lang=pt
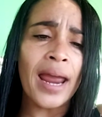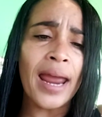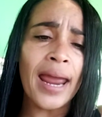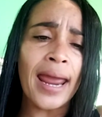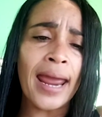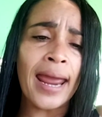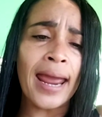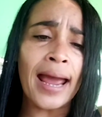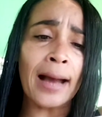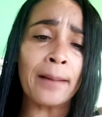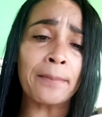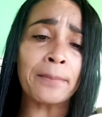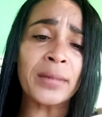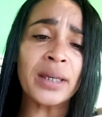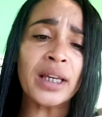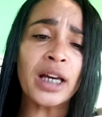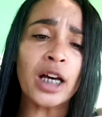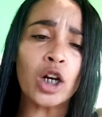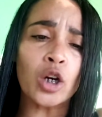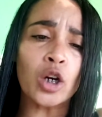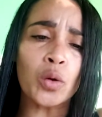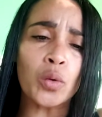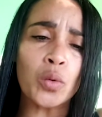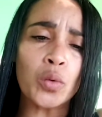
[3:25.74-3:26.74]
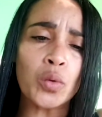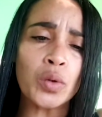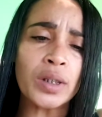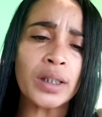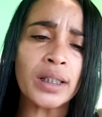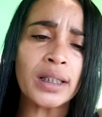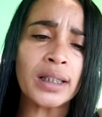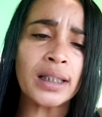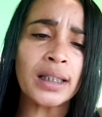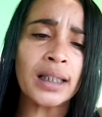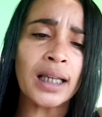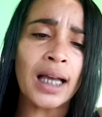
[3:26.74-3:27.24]
é a minha
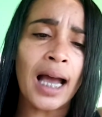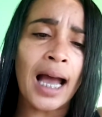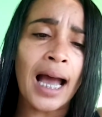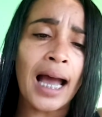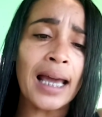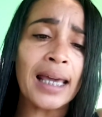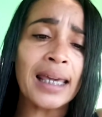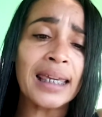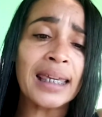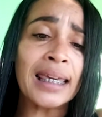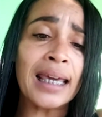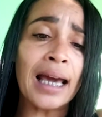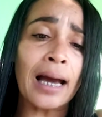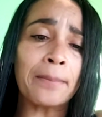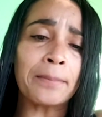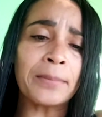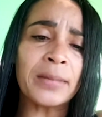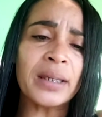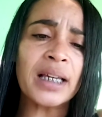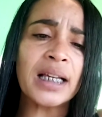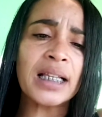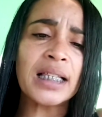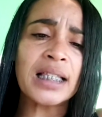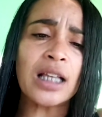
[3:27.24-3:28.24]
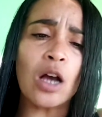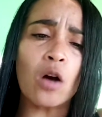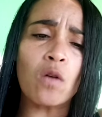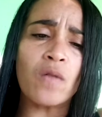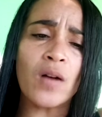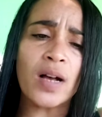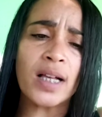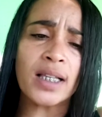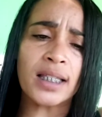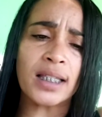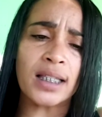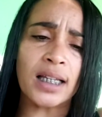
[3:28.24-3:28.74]
luz e a minha
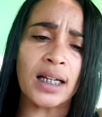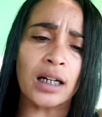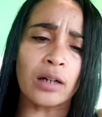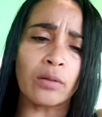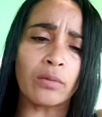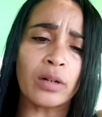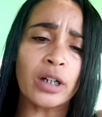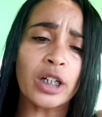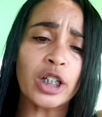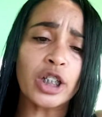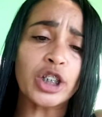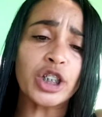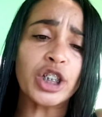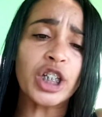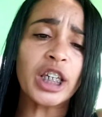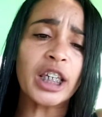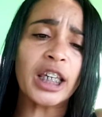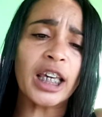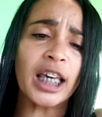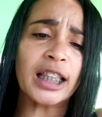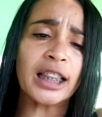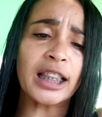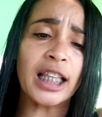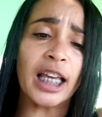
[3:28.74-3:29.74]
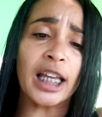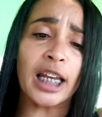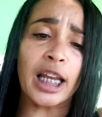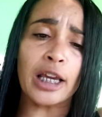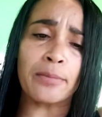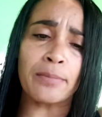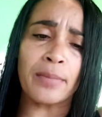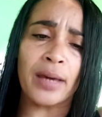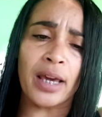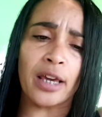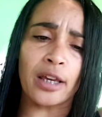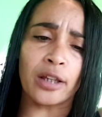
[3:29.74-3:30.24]
salvação. De que terei
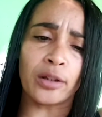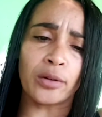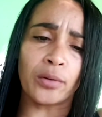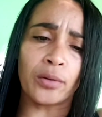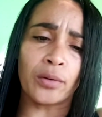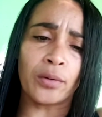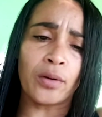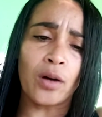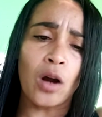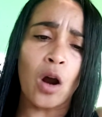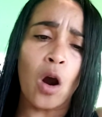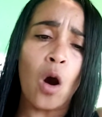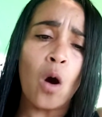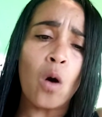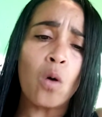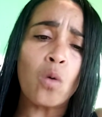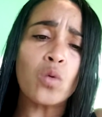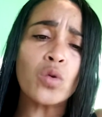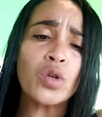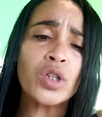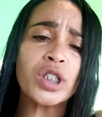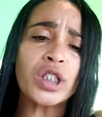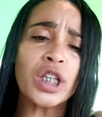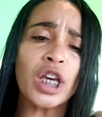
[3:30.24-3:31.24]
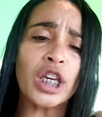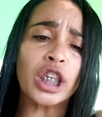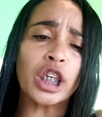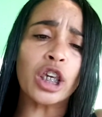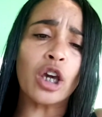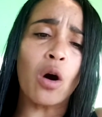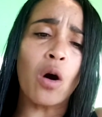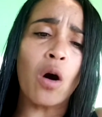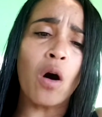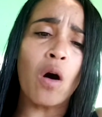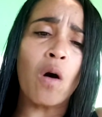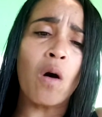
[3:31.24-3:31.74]
medo? O
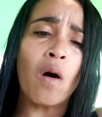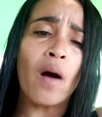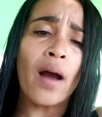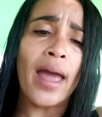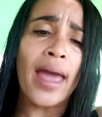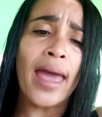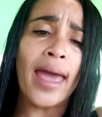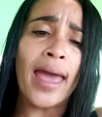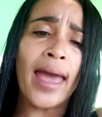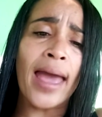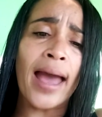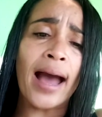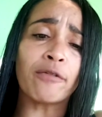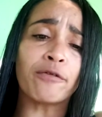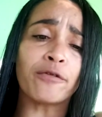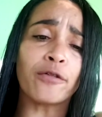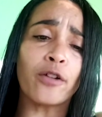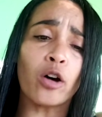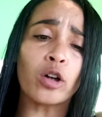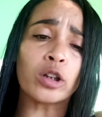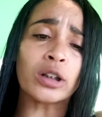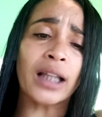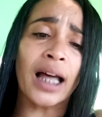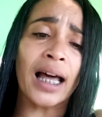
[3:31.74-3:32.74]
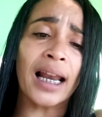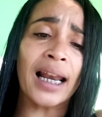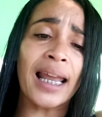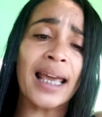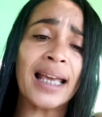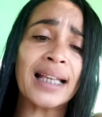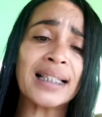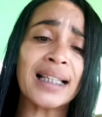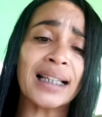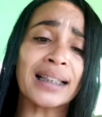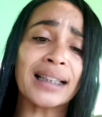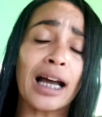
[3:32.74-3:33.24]
Senhor é a
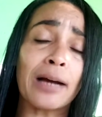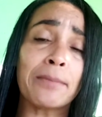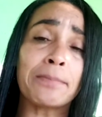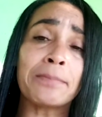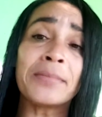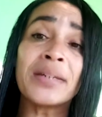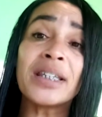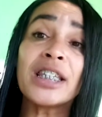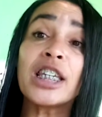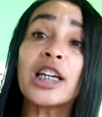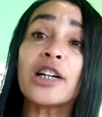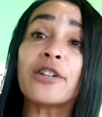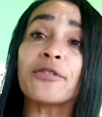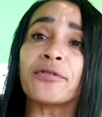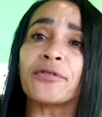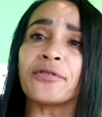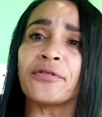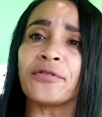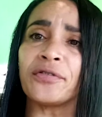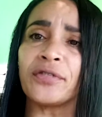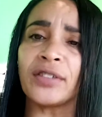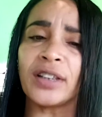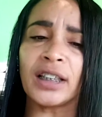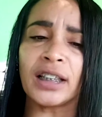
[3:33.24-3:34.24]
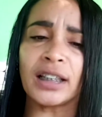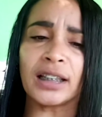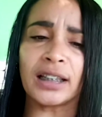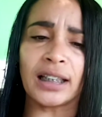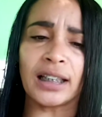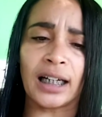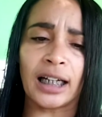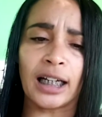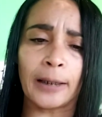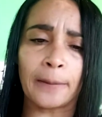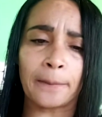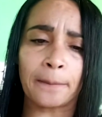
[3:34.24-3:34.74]
fortaleza da minha
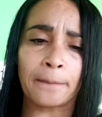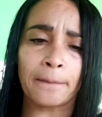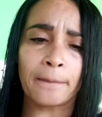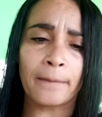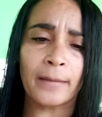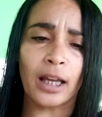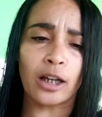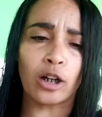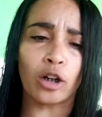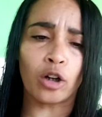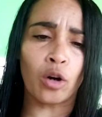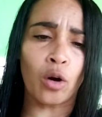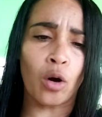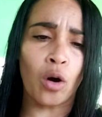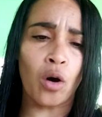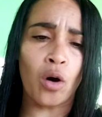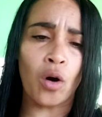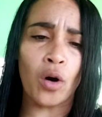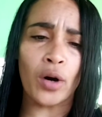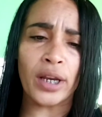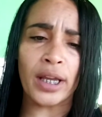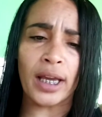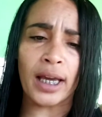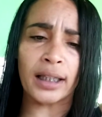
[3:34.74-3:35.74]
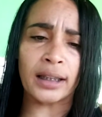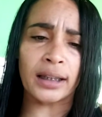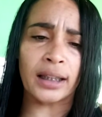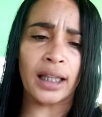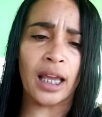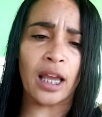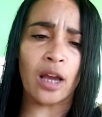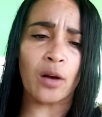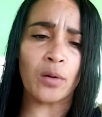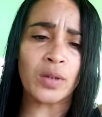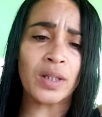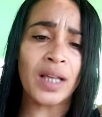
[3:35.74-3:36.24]
vida. Glória a
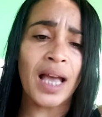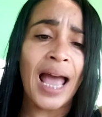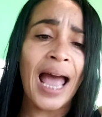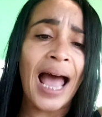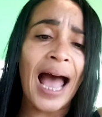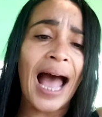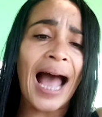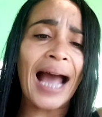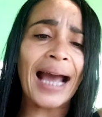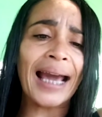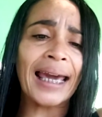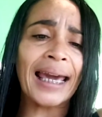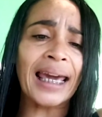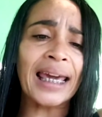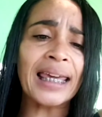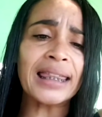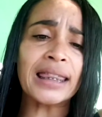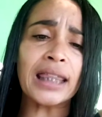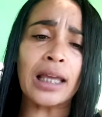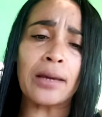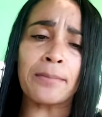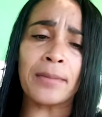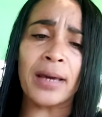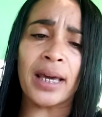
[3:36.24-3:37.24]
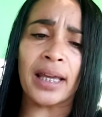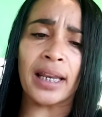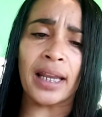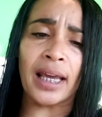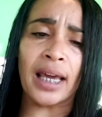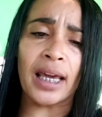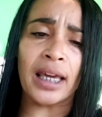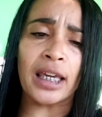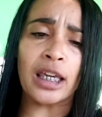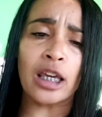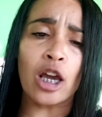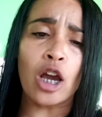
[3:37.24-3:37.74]
Deus. A quem
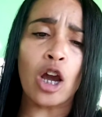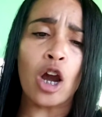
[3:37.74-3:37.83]
temerei?